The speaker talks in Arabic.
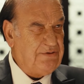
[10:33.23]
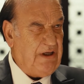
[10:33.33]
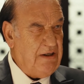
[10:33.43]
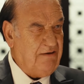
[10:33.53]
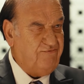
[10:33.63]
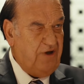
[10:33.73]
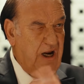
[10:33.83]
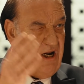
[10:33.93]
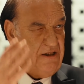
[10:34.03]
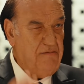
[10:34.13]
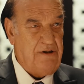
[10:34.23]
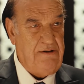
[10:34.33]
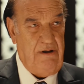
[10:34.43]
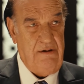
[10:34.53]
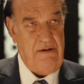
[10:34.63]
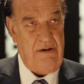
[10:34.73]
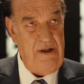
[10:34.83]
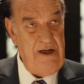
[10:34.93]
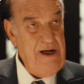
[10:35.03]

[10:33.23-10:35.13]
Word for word: التعارف دي على قد ما تقدر